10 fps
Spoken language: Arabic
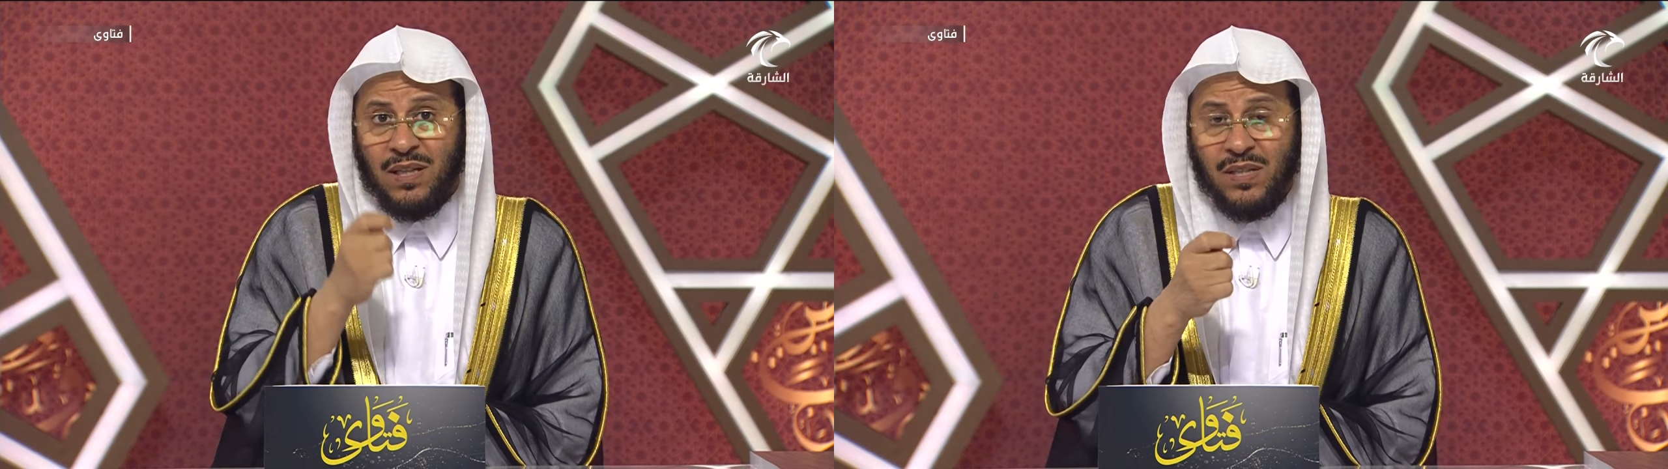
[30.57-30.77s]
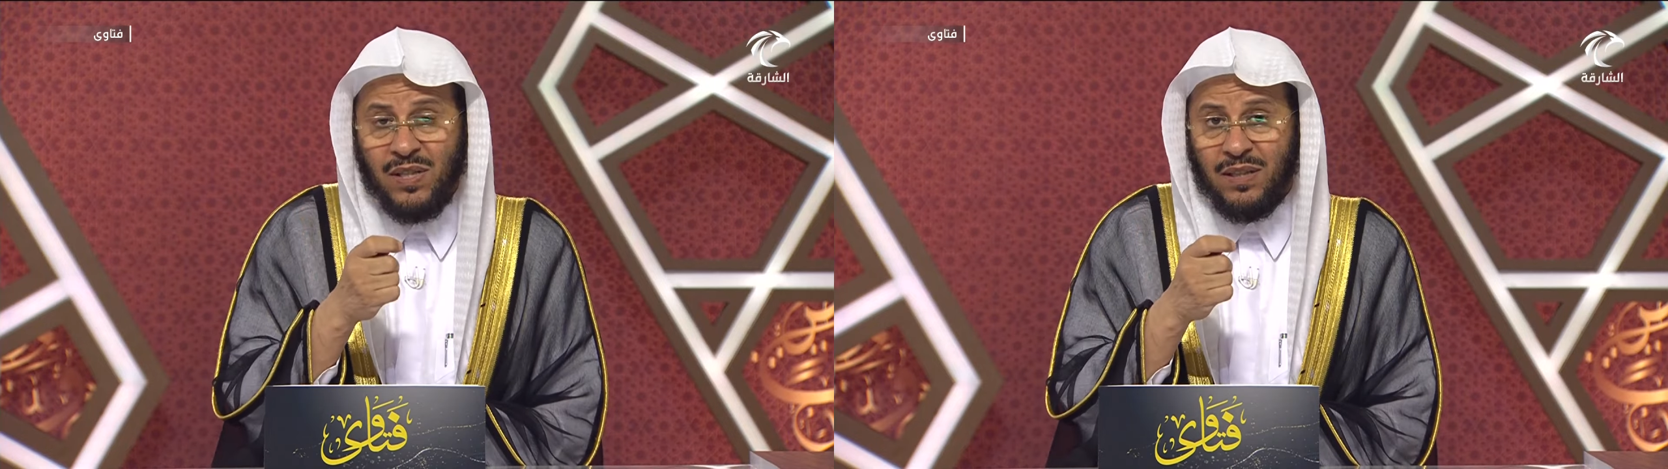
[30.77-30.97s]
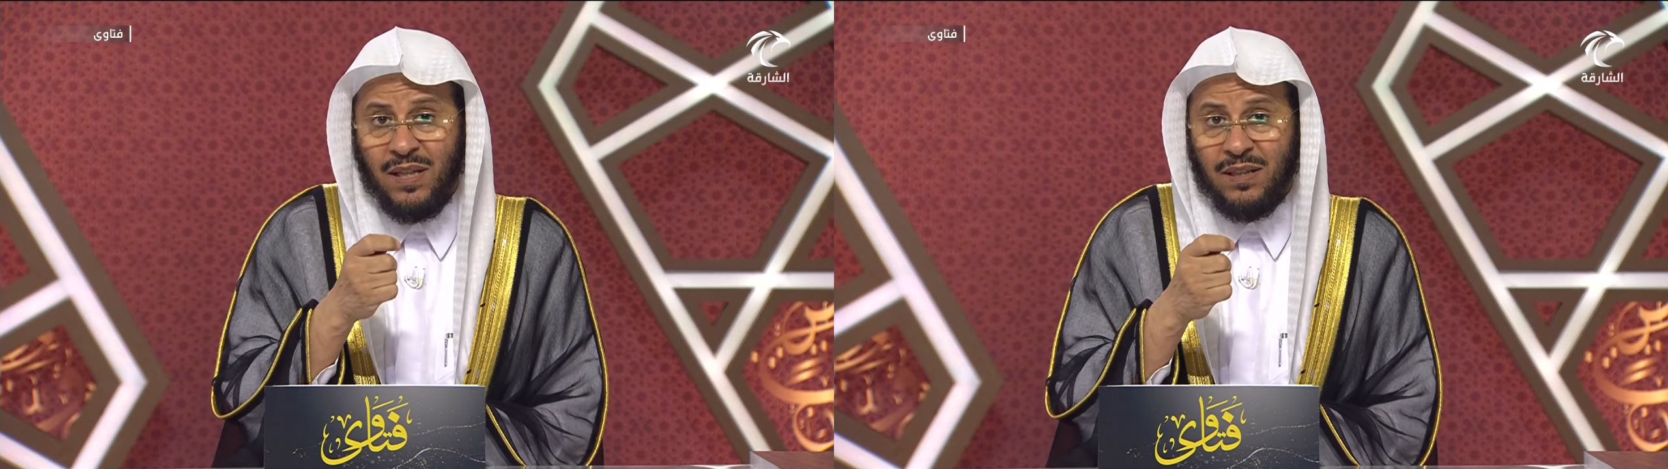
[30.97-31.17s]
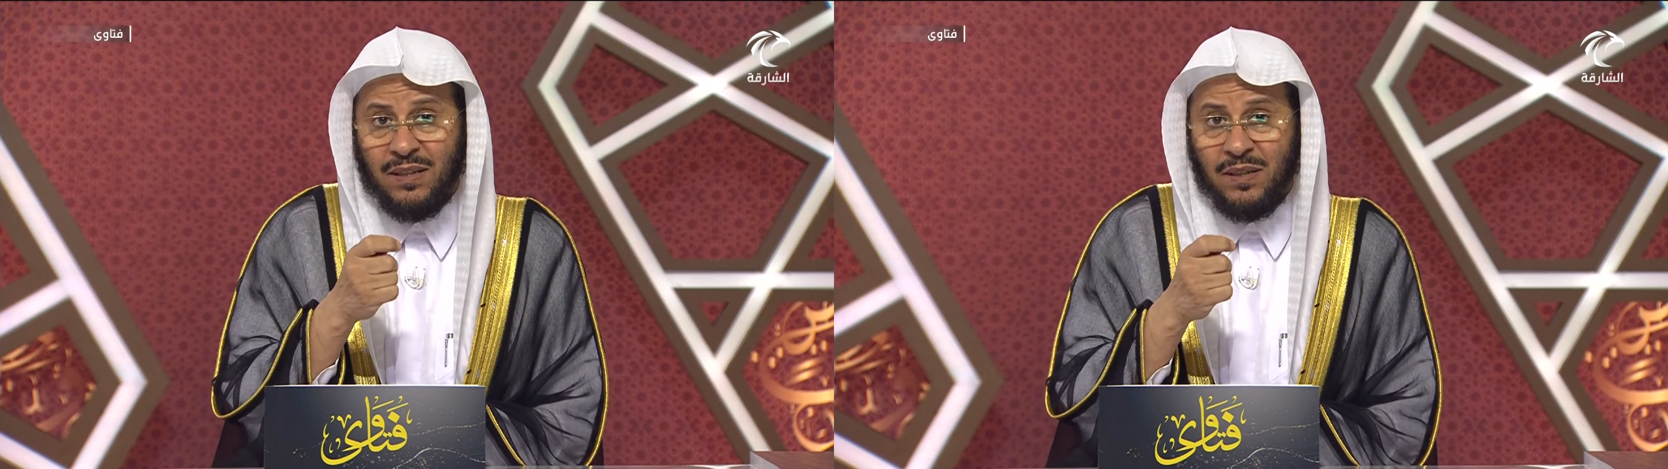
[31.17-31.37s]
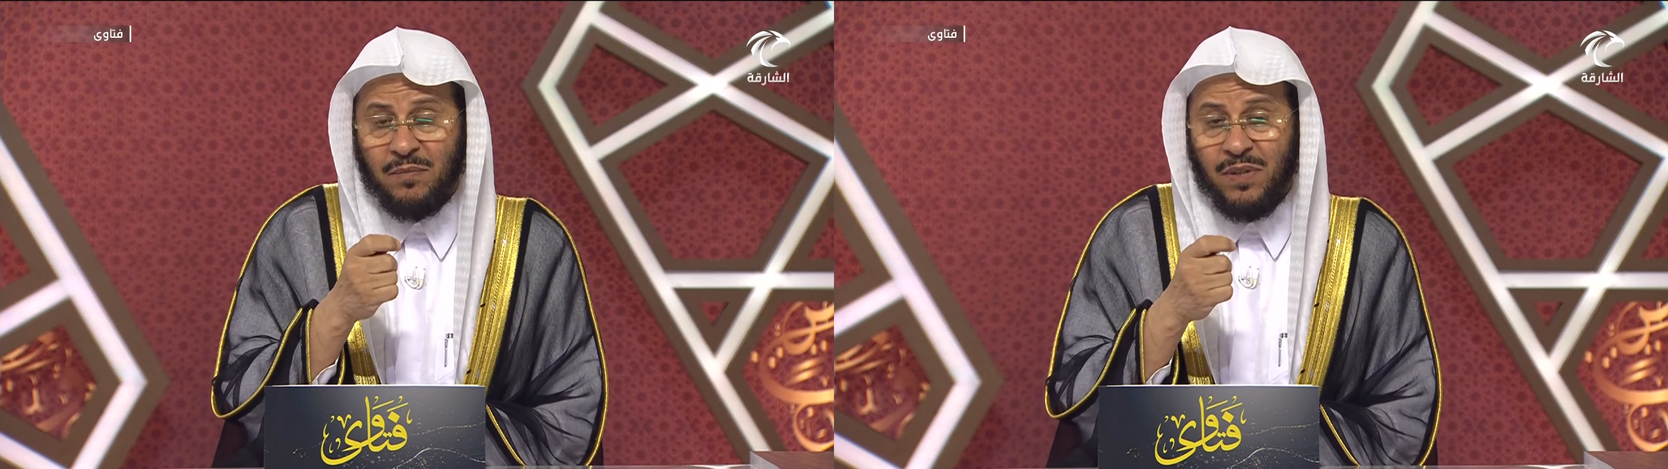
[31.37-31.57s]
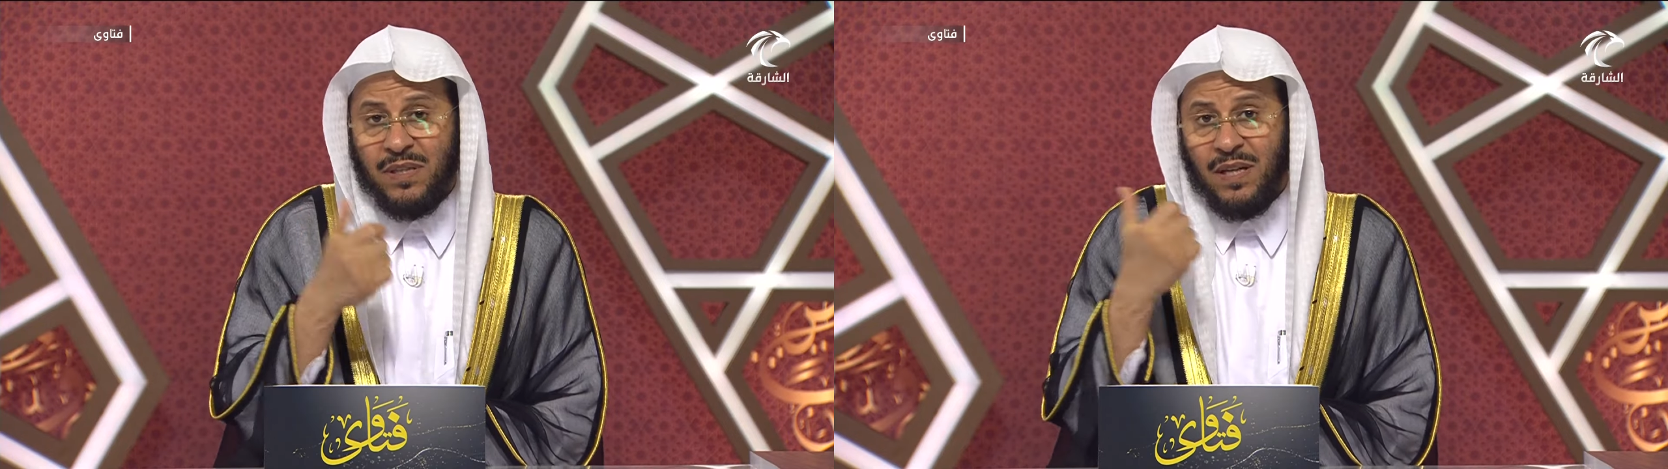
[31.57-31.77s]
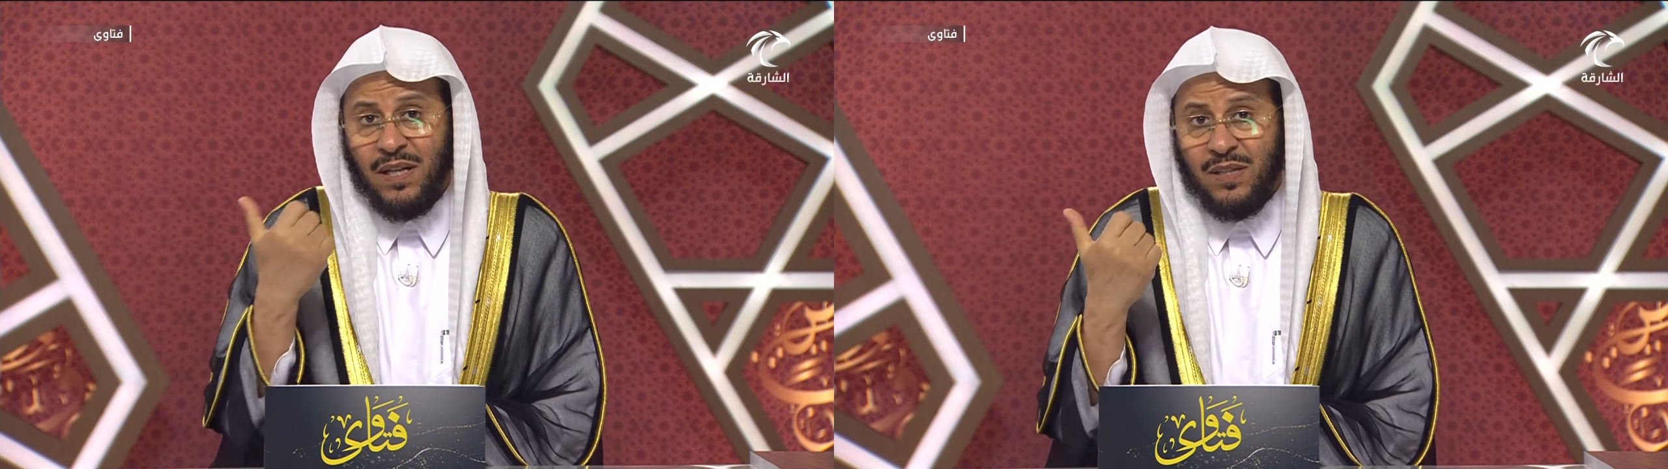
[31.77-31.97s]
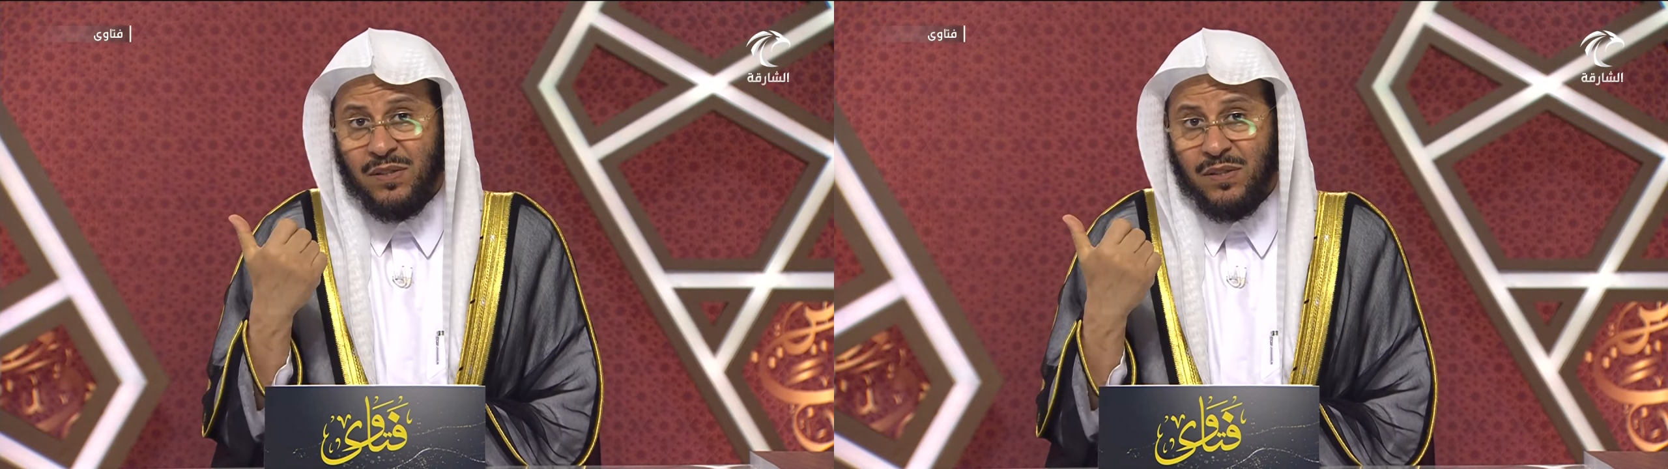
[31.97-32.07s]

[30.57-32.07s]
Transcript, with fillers: سدادهم إذا حج